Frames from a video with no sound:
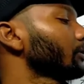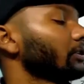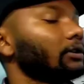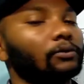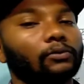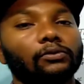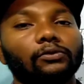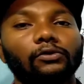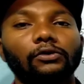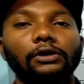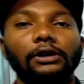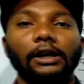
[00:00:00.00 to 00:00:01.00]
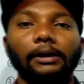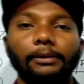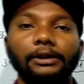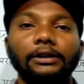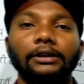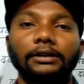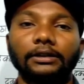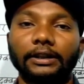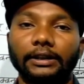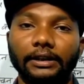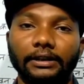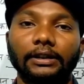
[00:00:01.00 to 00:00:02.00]
में से उनको अभी
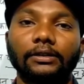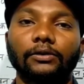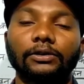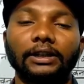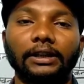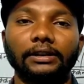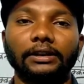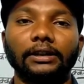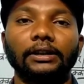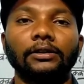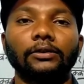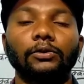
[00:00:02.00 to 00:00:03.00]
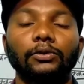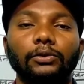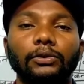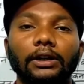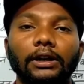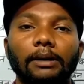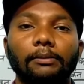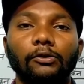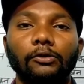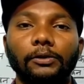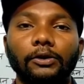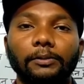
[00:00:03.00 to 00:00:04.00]
देखेंगे और जानेंगे तो दोस्तों अगर आप
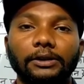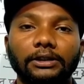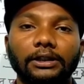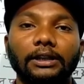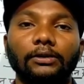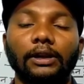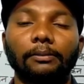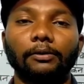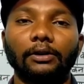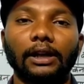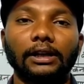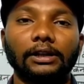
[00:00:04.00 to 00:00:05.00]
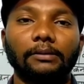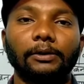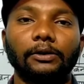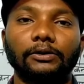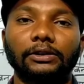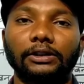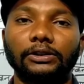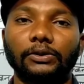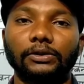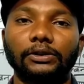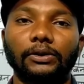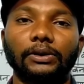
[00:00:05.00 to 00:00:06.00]
लोगों को वीडियो पसंद आए तो आप लोग लाइक कमेंट और शेयर
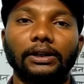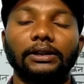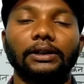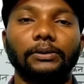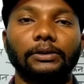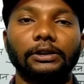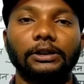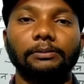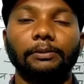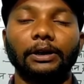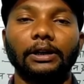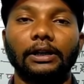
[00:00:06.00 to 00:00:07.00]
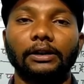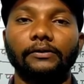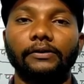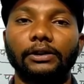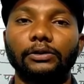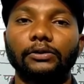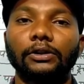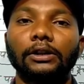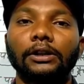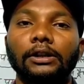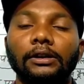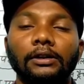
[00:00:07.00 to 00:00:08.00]
जरूर जरूर करें क्योंकि इस प्रकार के वीडियो
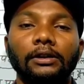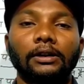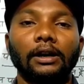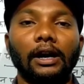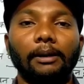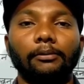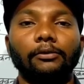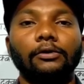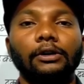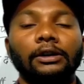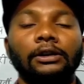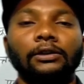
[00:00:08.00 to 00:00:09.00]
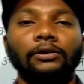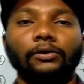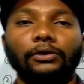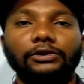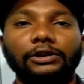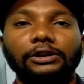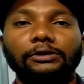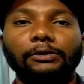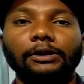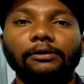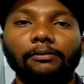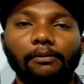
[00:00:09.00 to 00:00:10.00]
आपको क्वेश्चंस
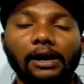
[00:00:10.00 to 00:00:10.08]
में